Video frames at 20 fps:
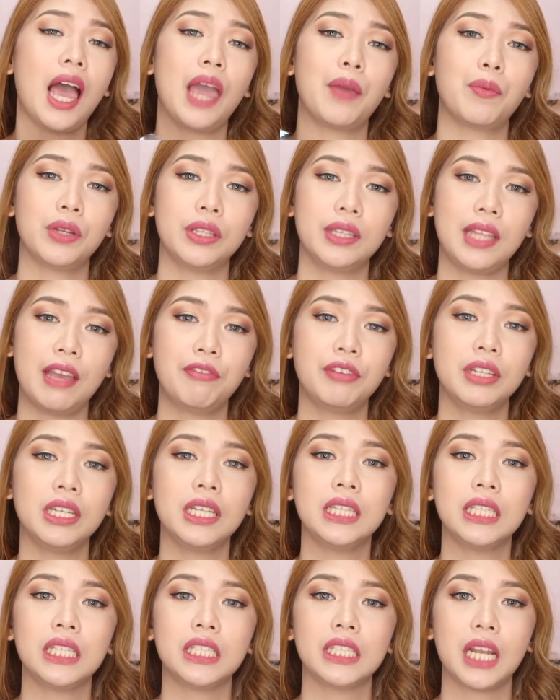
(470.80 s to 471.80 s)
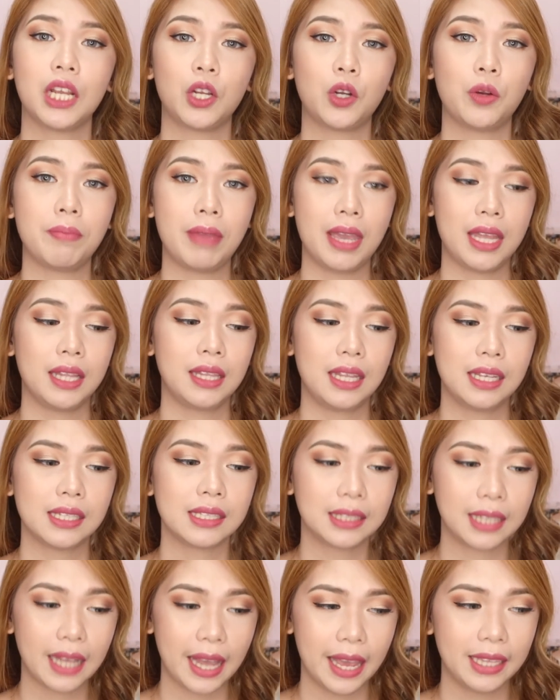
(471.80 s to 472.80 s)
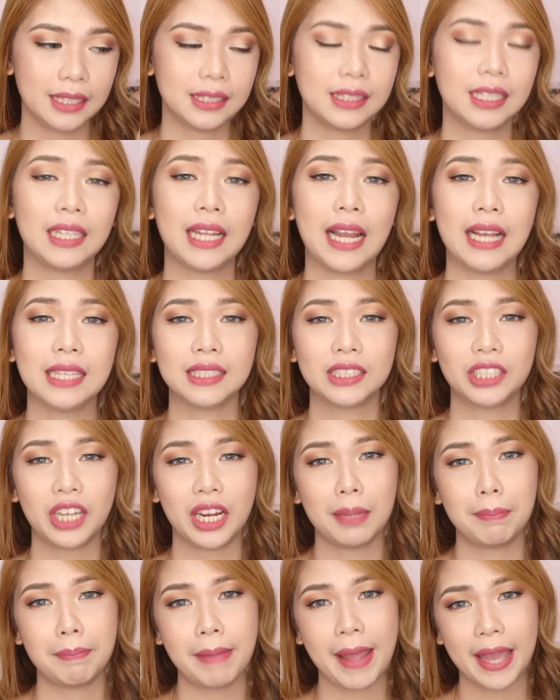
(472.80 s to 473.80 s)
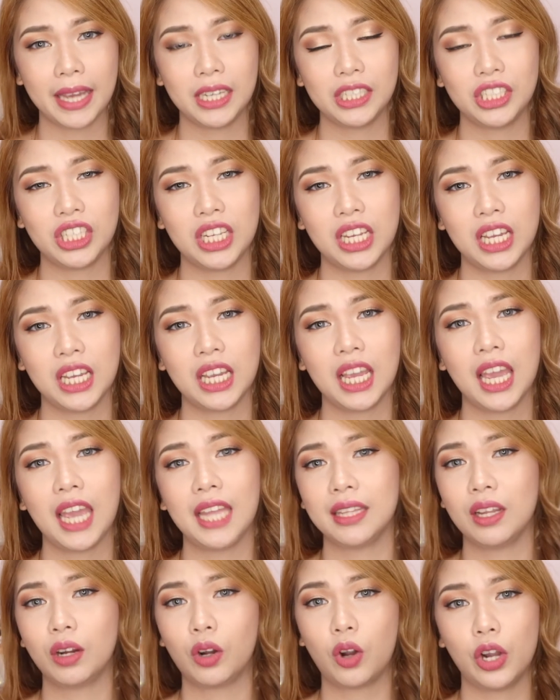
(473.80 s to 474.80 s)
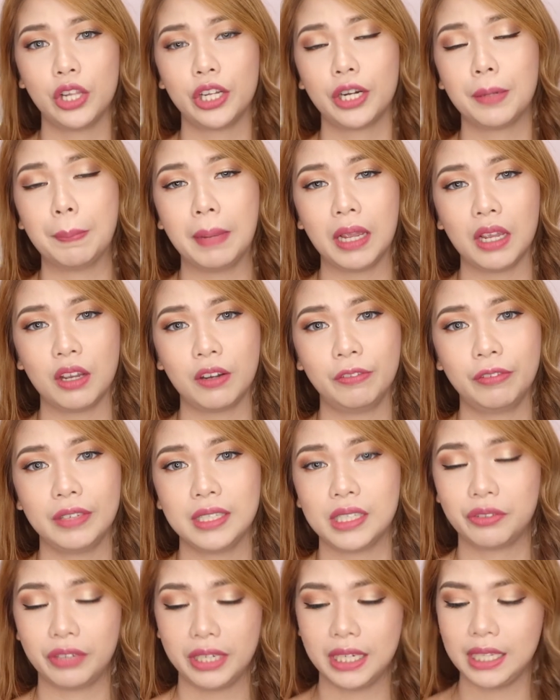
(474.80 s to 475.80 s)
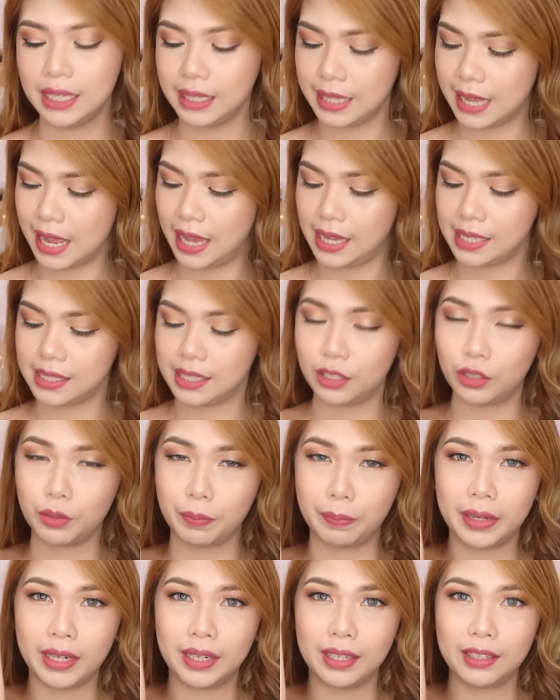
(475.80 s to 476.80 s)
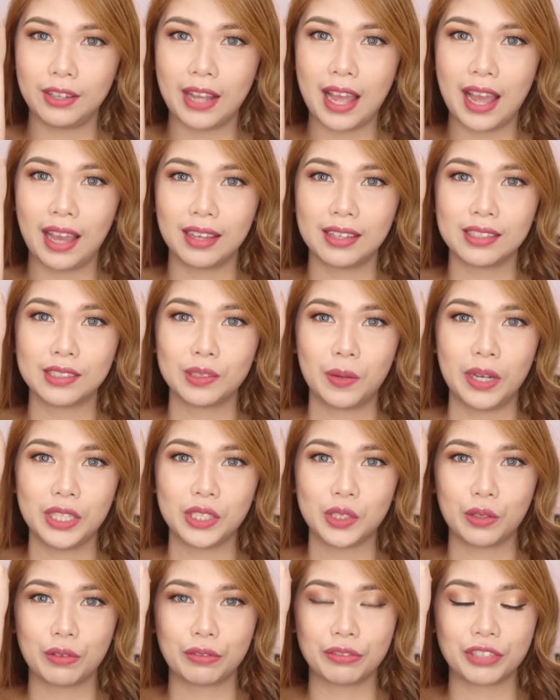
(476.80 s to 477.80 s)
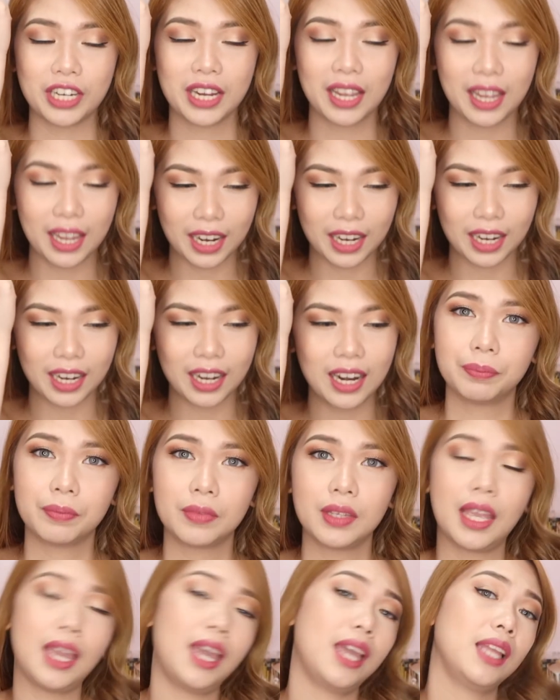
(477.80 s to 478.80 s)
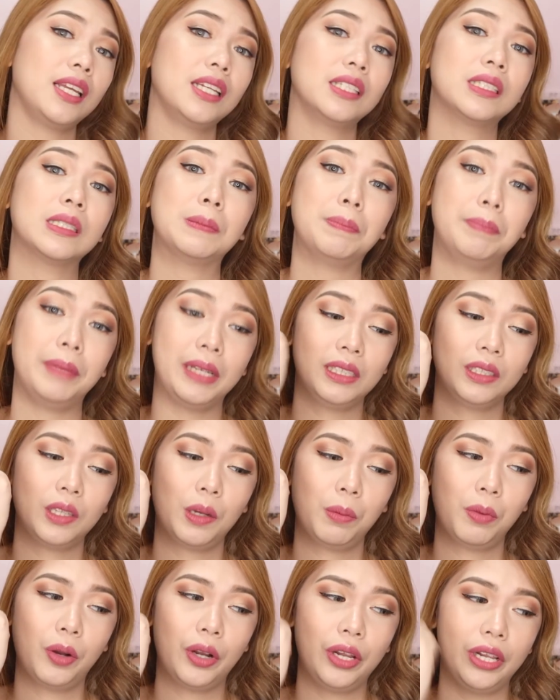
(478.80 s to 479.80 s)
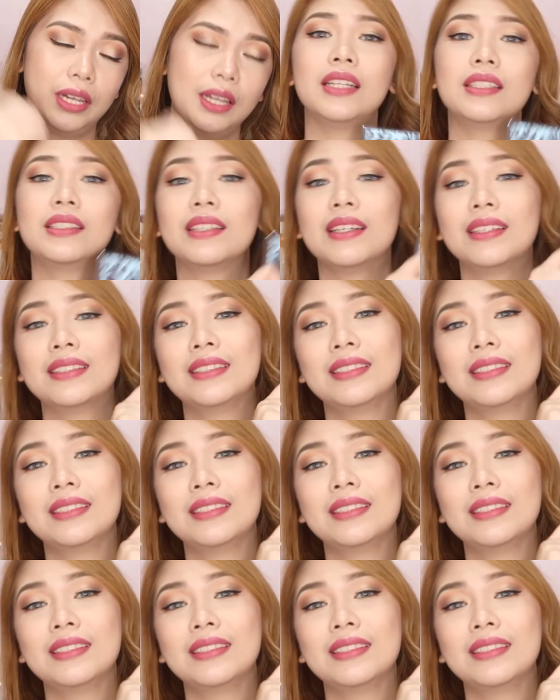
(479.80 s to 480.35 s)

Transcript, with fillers: I would definitely recommend this guys. It has great packaging and the color payoff is really nice. Ito pa rin yung aking swatch over here and it's buildable. It's a